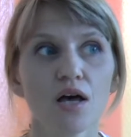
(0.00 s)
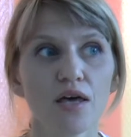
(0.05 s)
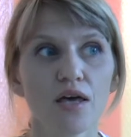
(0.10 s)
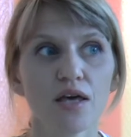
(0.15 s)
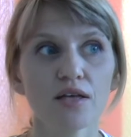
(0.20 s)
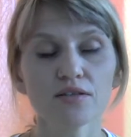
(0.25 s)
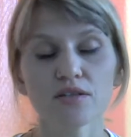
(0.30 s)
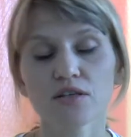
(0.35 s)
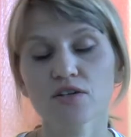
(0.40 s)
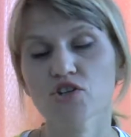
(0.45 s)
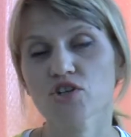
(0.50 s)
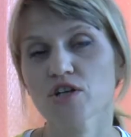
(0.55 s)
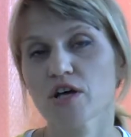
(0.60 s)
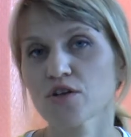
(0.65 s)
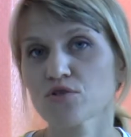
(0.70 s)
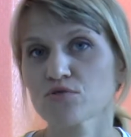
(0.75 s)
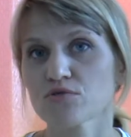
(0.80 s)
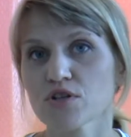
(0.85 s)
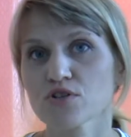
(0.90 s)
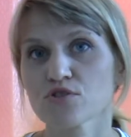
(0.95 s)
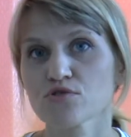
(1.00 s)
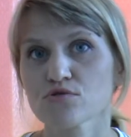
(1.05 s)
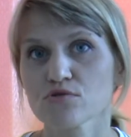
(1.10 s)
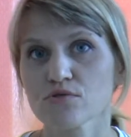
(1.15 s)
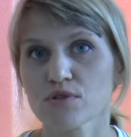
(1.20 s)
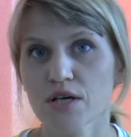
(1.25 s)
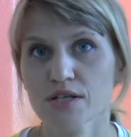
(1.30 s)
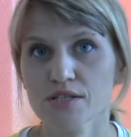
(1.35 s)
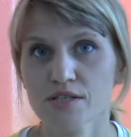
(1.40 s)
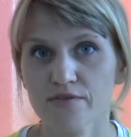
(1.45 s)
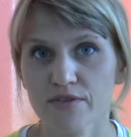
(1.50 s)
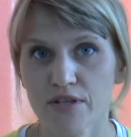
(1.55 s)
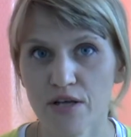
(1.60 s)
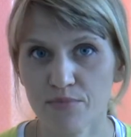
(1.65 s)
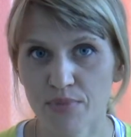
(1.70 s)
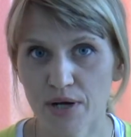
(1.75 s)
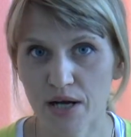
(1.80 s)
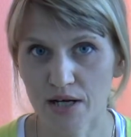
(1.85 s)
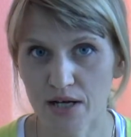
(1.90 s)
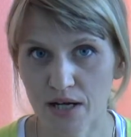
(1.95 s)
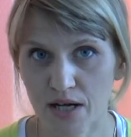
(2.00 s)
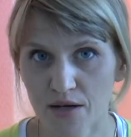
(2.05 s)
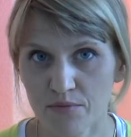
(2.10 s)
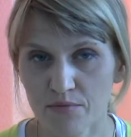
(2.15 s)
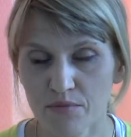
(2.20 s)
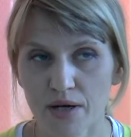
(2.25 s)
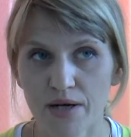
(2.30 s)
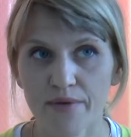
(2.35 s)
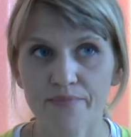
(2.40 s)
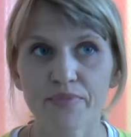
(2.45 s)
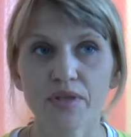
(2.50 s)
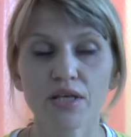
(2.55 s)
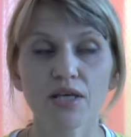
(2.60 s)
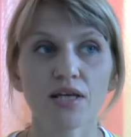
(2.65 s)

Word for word: это решает у нас государственная программа.